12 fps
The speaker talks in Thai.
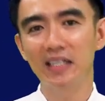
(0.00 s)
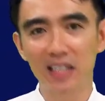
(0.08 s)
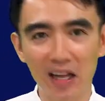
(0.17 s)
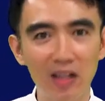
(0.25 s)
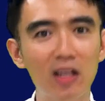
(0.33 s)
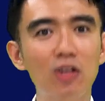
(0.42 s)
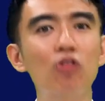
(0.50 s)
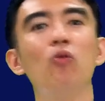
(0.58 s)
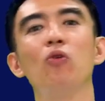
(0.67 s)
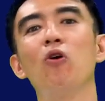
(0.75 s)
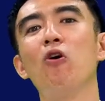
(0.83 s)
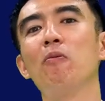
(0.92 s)
สันติสุ
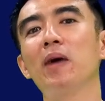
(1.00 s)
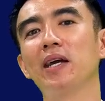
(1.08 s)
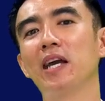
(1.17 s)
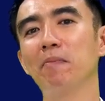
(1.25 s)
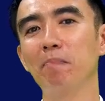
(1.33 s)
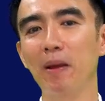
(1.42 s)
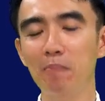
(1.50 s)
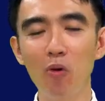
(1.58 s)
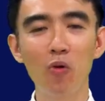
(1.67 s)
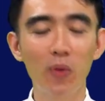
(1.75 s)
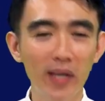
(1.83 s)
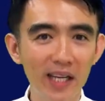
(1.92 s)
ขของพระคริสต์เป็น
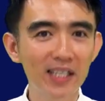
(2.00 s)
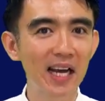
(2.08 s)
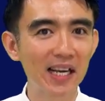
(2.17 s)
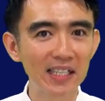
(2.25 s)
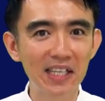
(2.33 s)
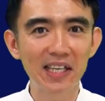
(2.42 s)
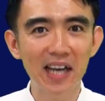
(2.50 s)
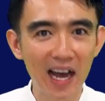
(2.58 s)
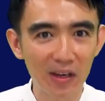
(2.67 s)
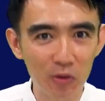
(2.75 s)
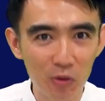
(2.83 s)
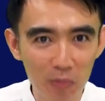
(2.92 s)
ผู้วินิจฉัยชี้ขา
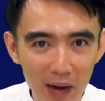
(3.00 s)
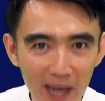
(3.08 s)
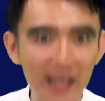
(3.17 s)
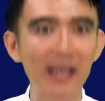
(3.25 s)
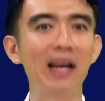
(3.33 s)
ดอยู่ภายใน